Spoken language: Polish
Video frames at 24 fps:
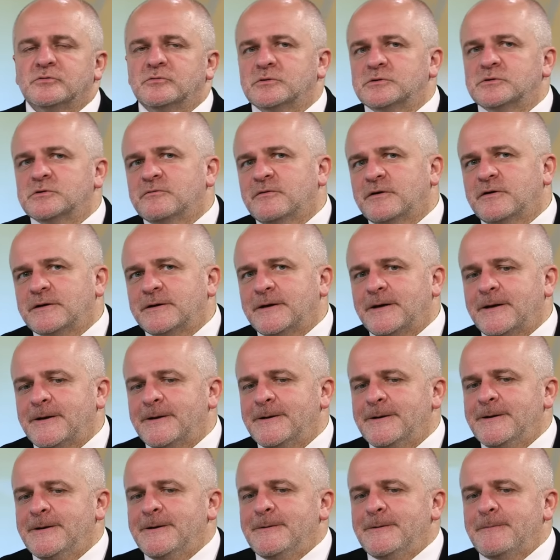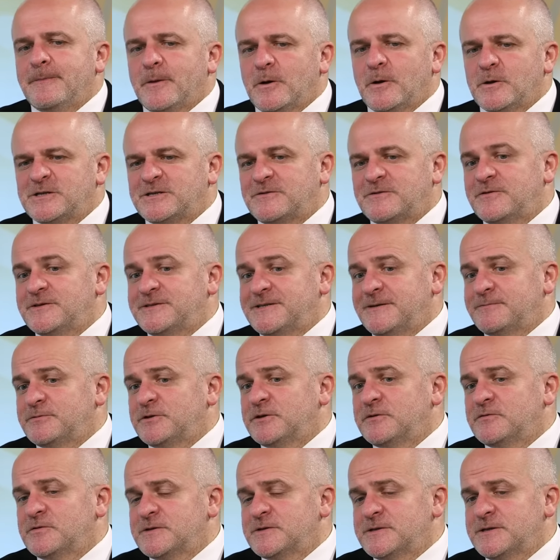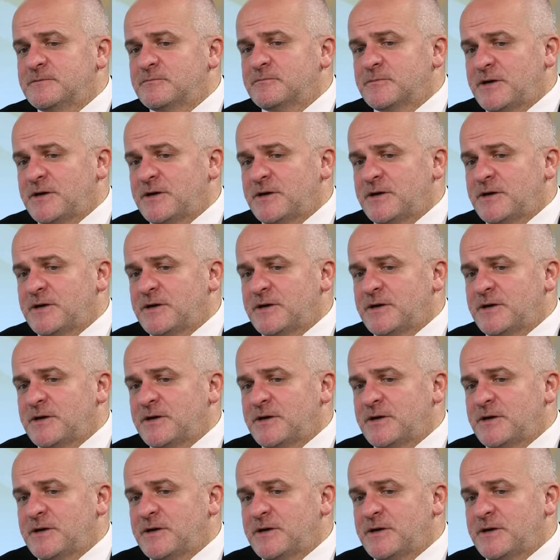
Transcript: głosowania to jest kwestia przede wszystkim